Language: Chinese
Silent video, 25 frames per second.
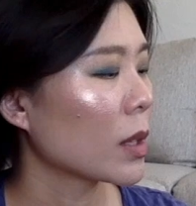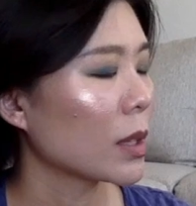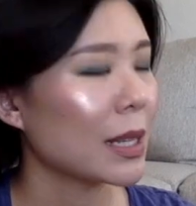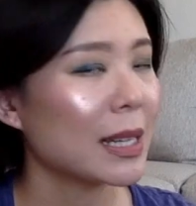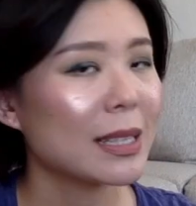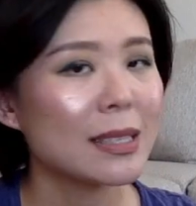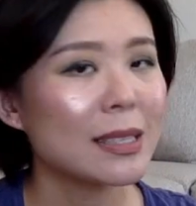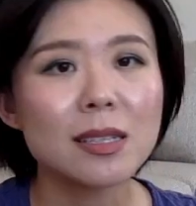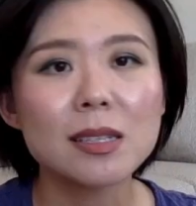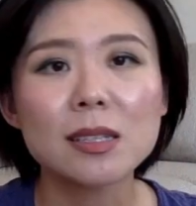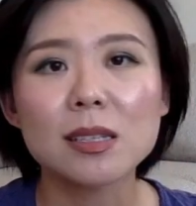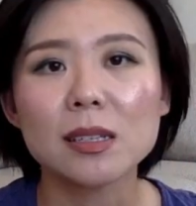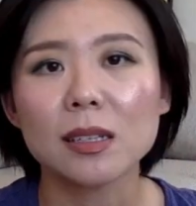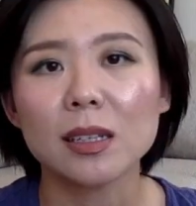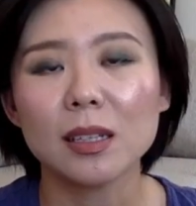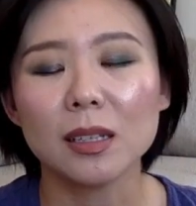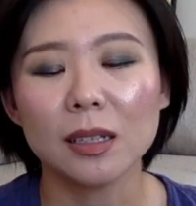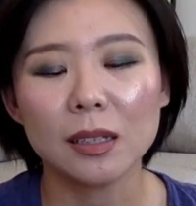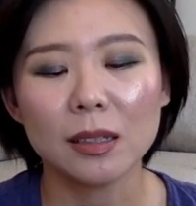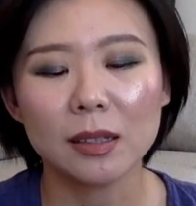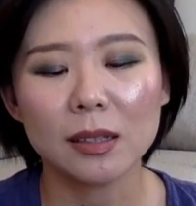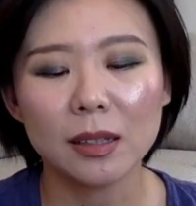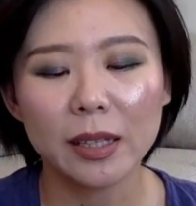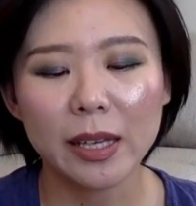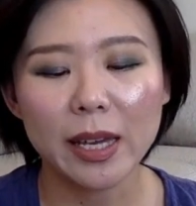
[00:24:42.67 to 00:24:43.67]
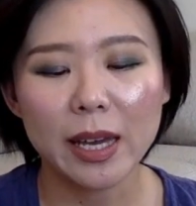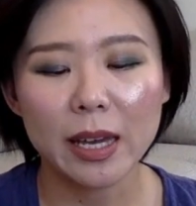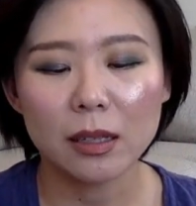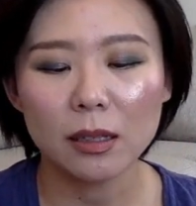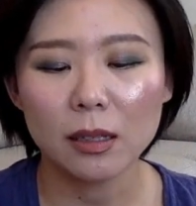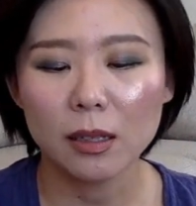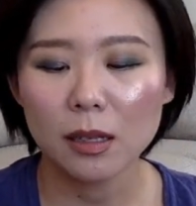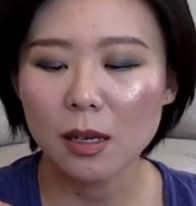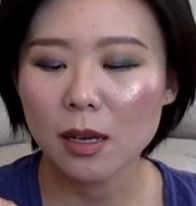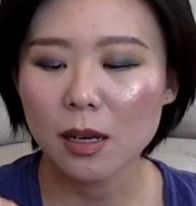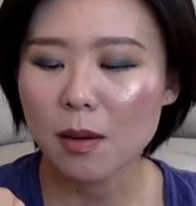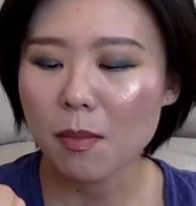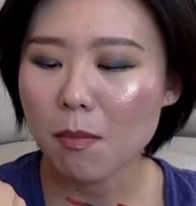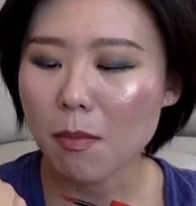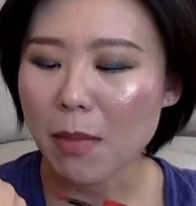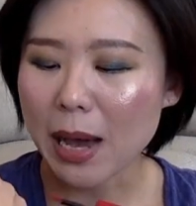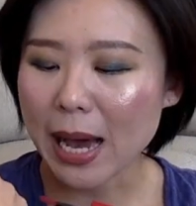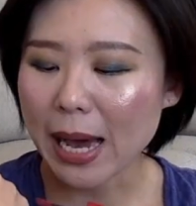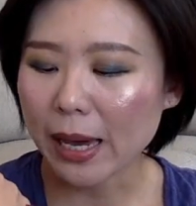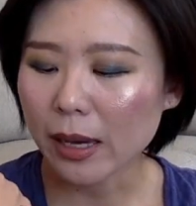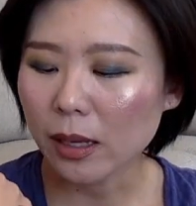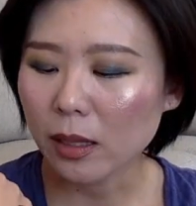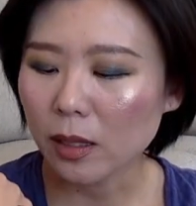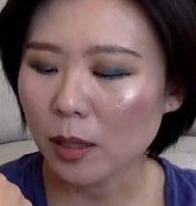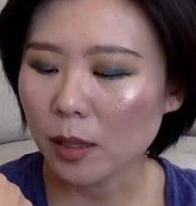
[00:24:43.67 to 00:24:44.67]
他自己的那个店
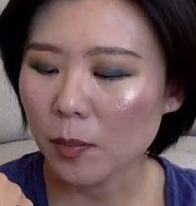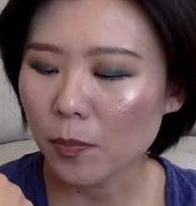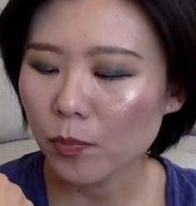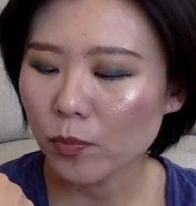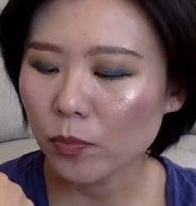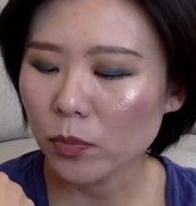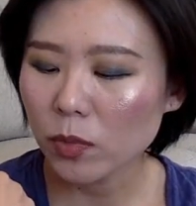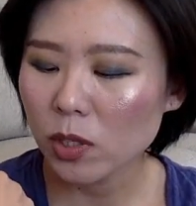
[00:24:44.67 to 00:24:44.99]
买的，